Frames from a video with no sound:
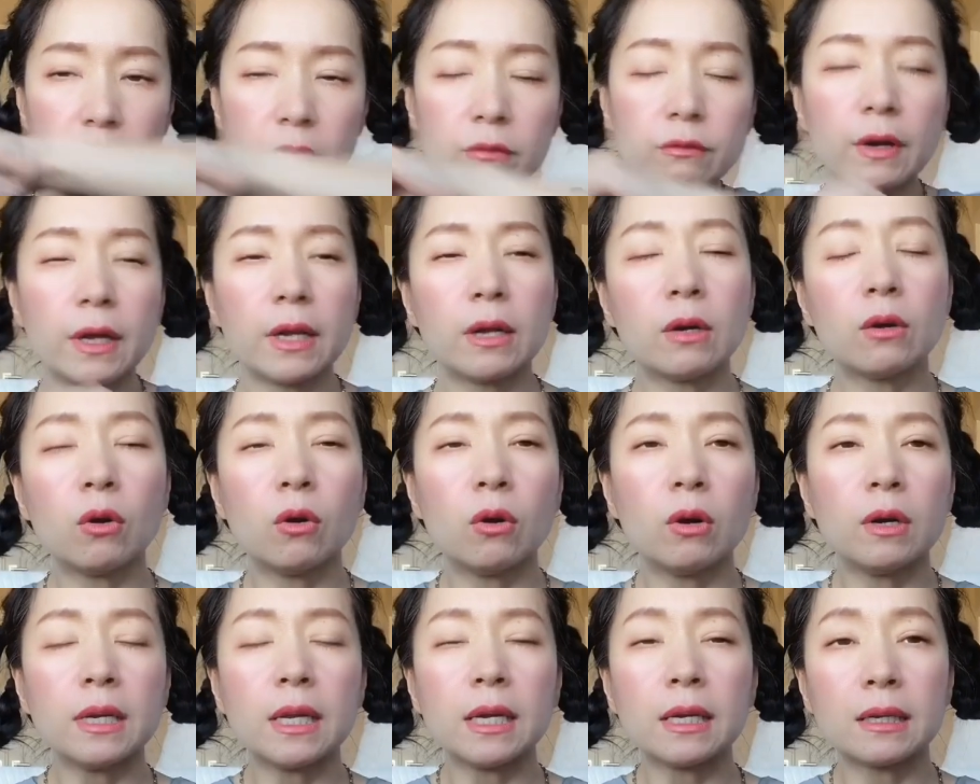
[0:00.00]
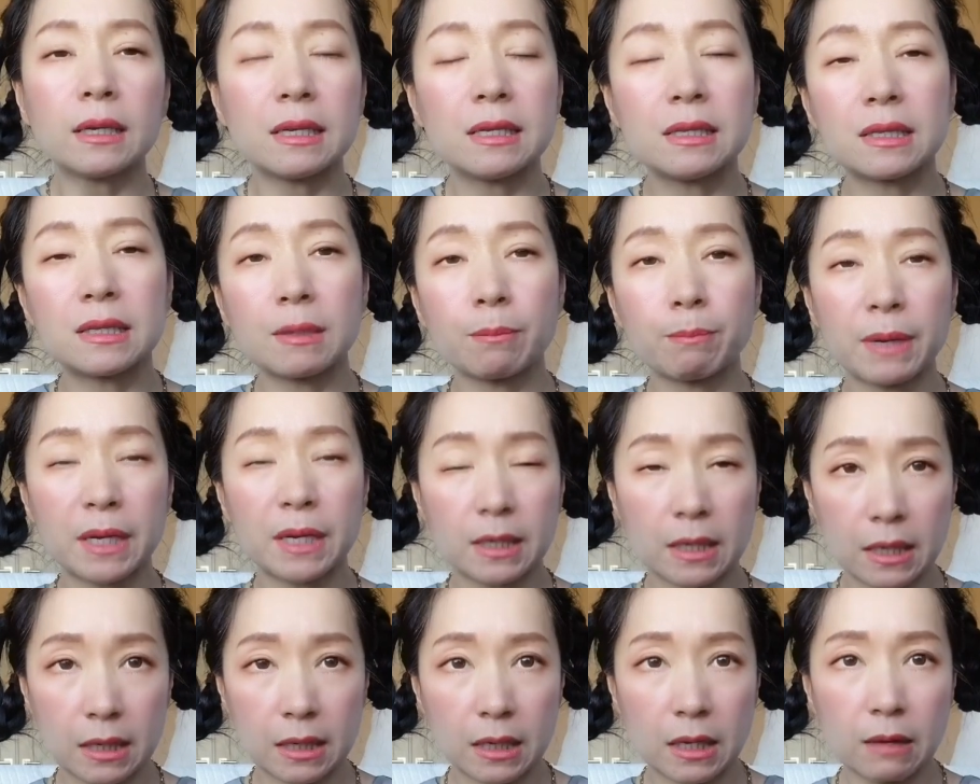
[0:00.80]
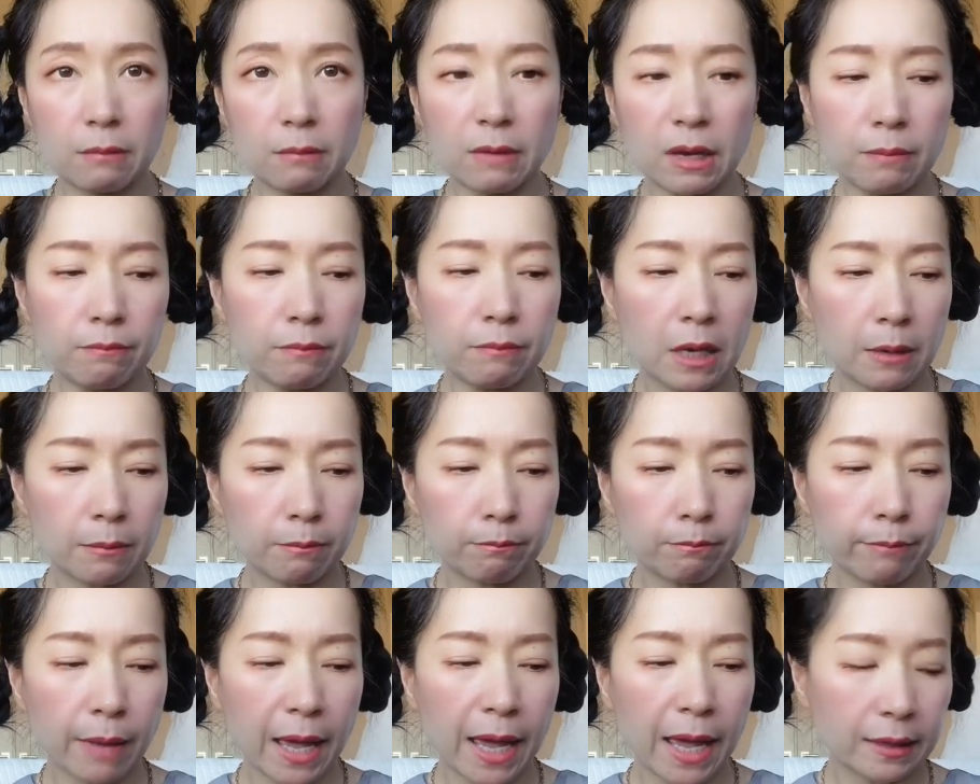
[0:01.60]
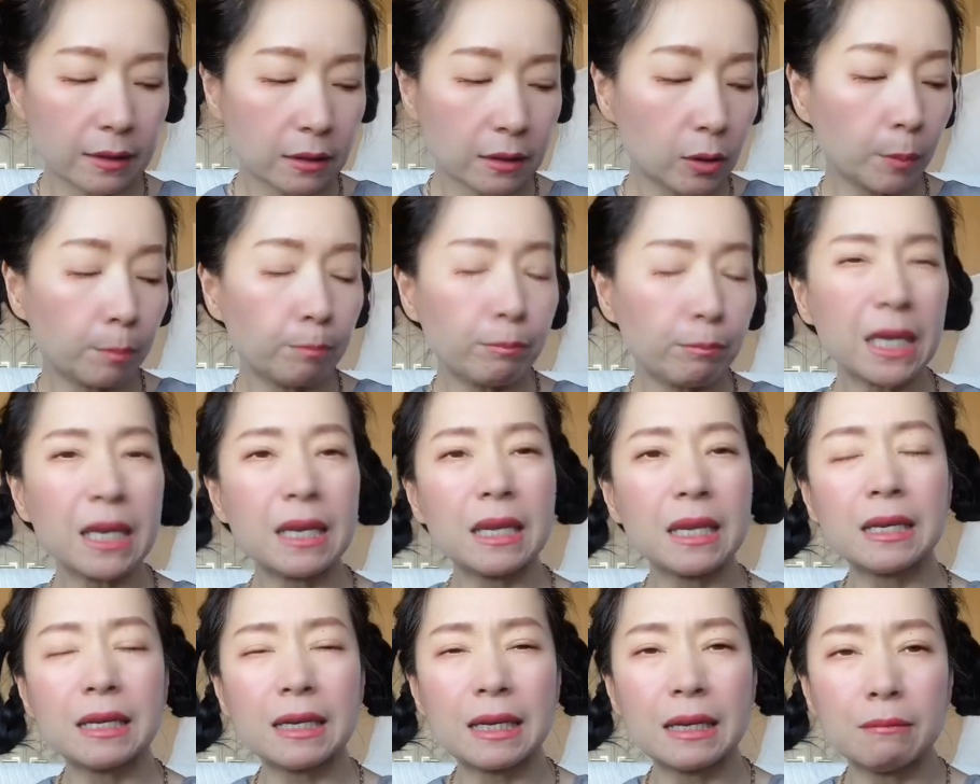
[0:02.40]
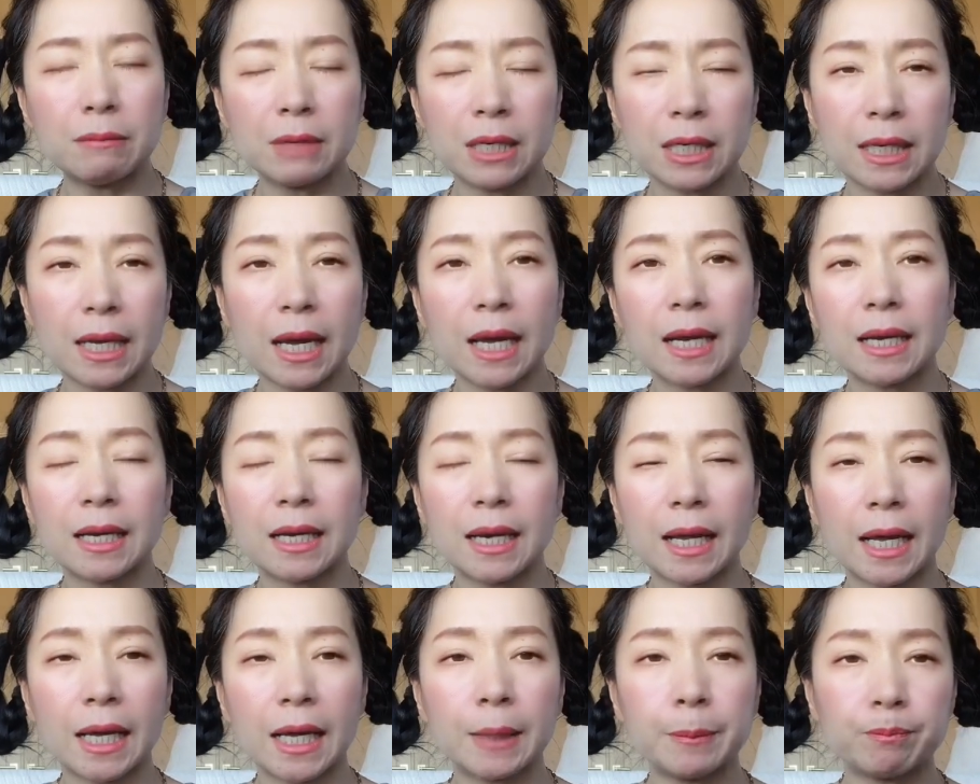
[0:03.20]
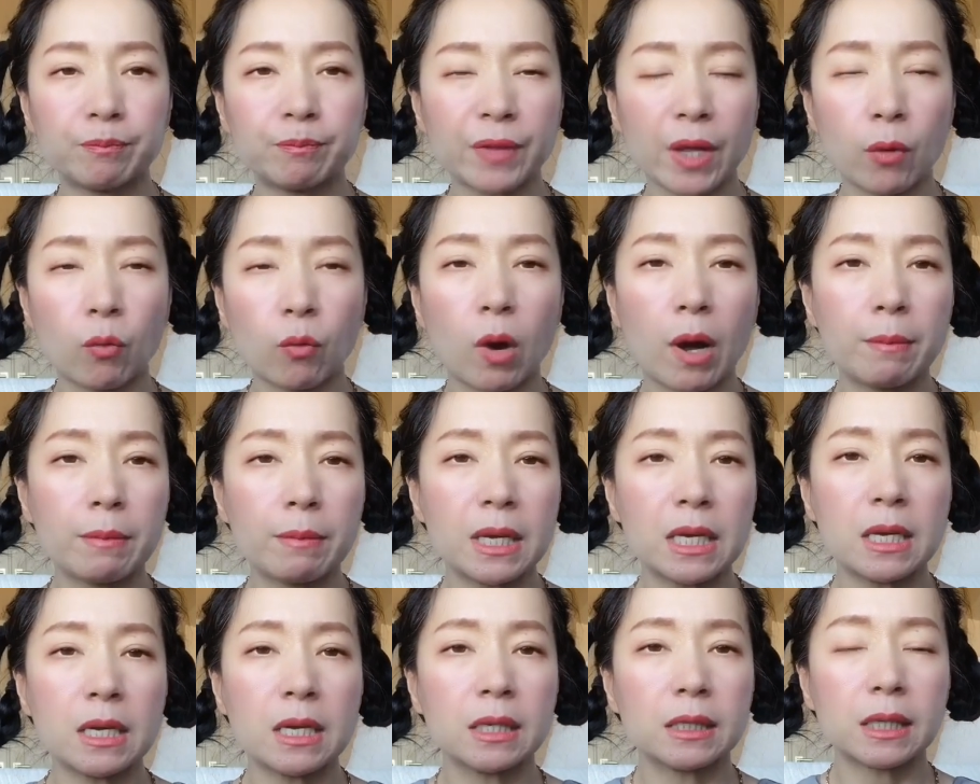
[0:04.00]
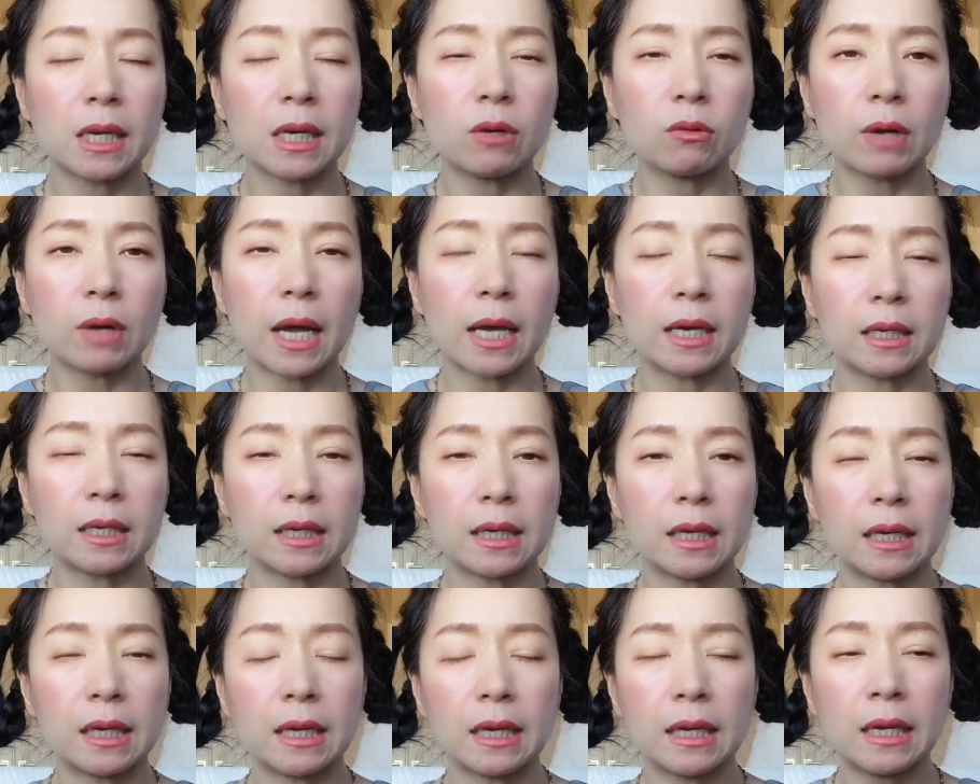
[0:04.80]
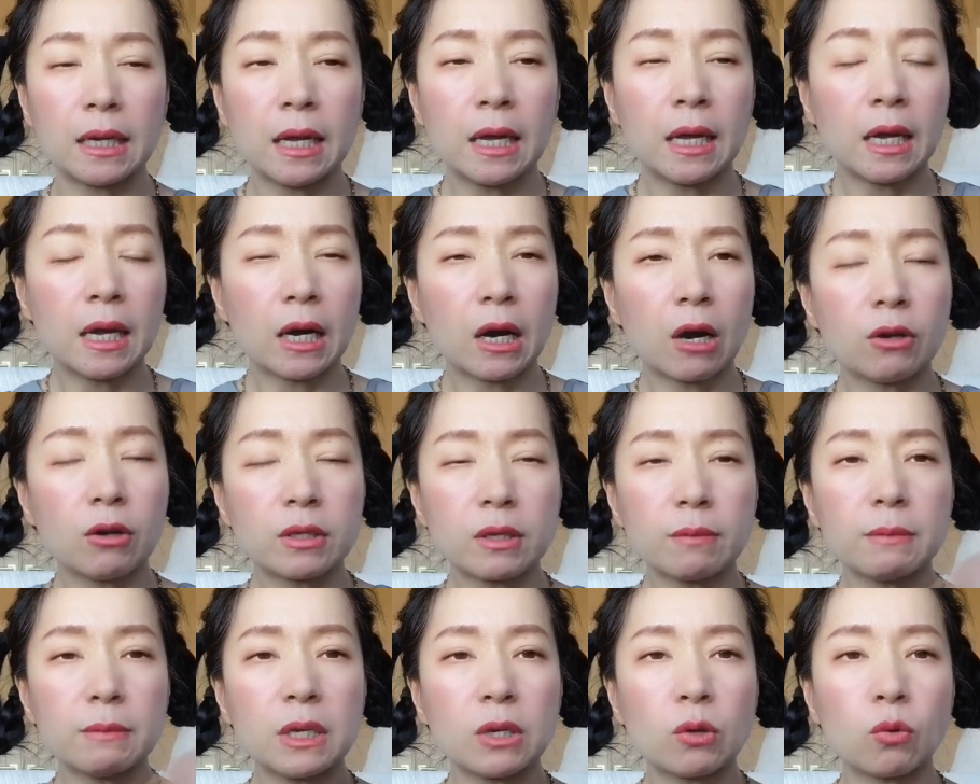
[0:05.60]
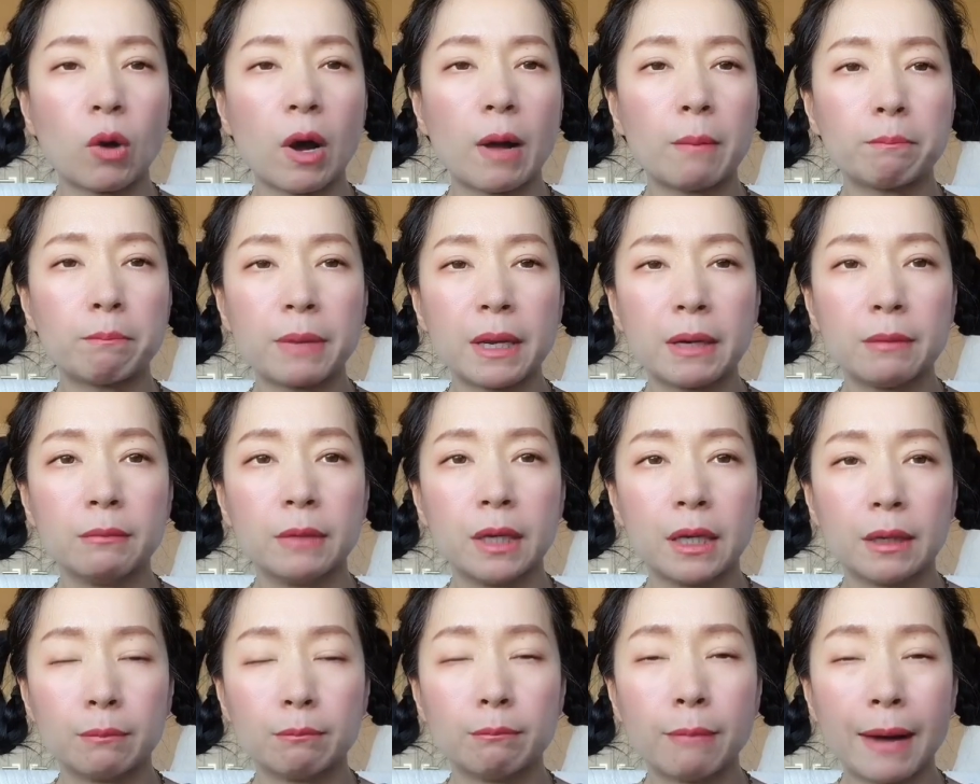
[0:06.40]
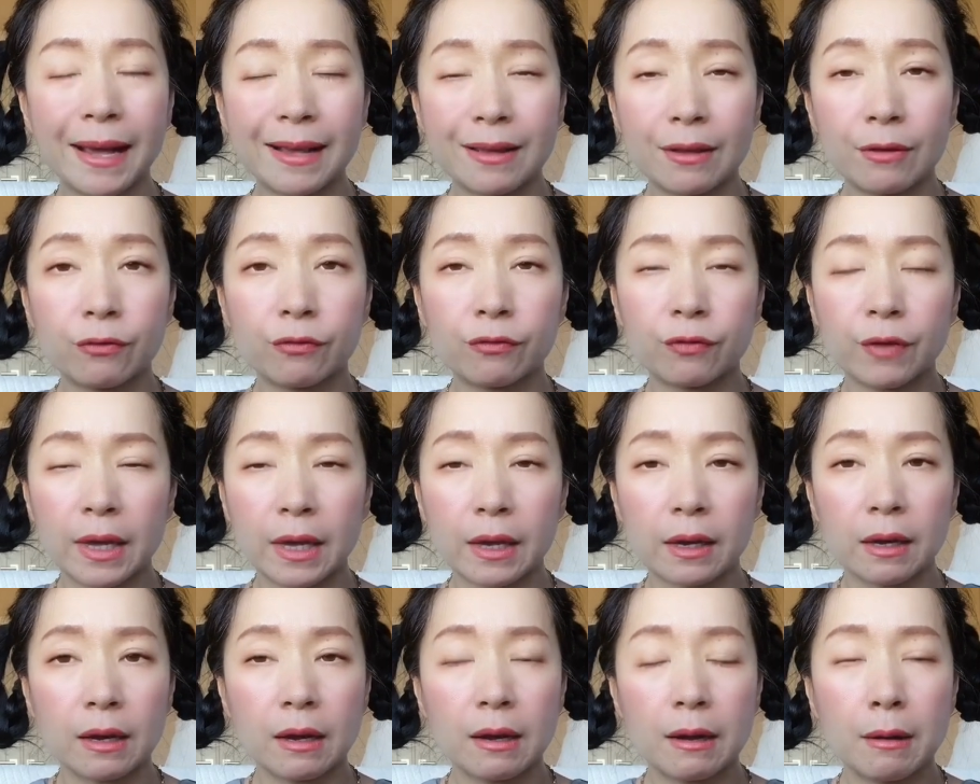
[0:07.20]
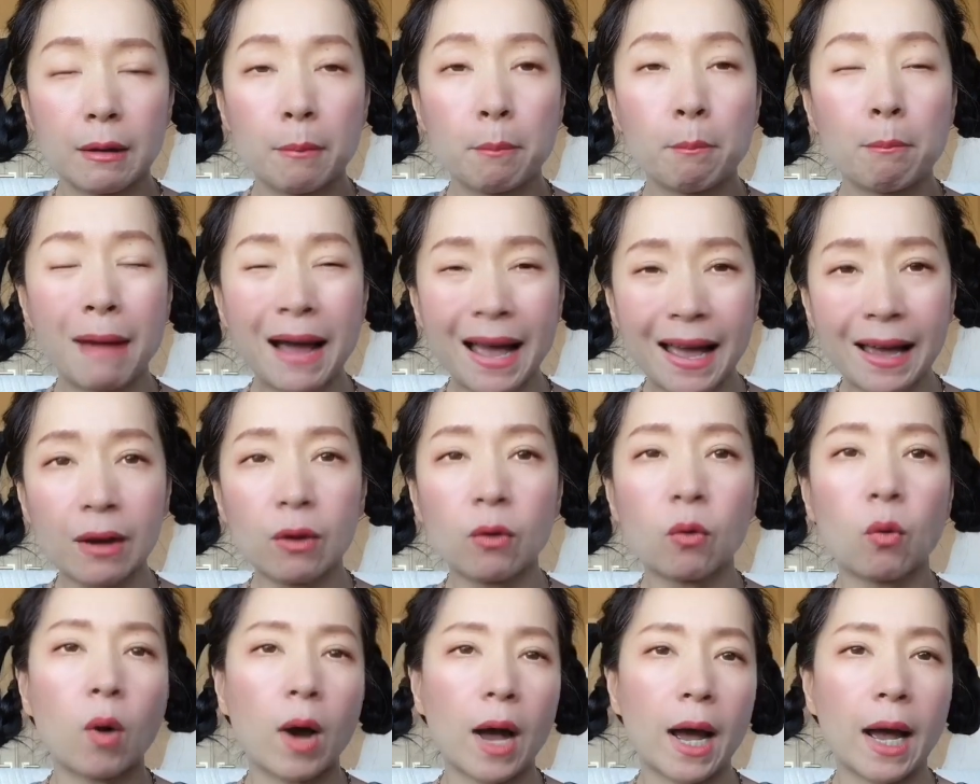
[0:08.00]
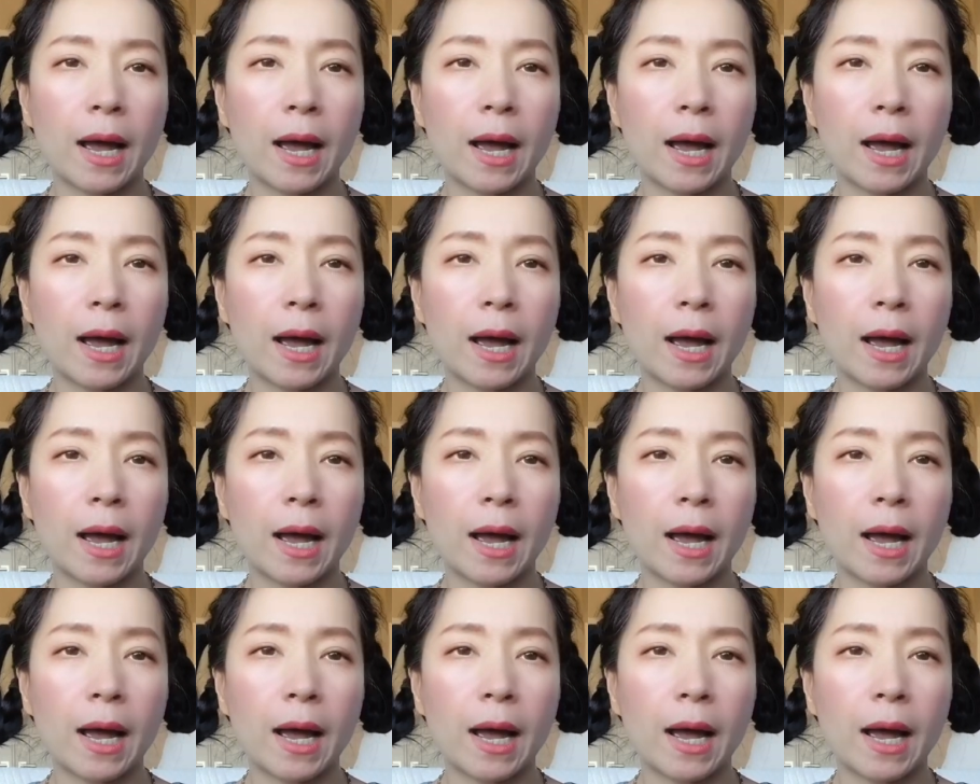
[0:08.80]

ไฟโค่เนี่ยกลิ่นจะเป็นกลิ่นที่ไม่เปลี่ยนแปลงซกปี้นิดๆเหมือนกันนะแต่ว่าไม่เยอะเท่ากับอันนี้เขาจะมีความเป็นเหมือนใบฟิกมากกว่า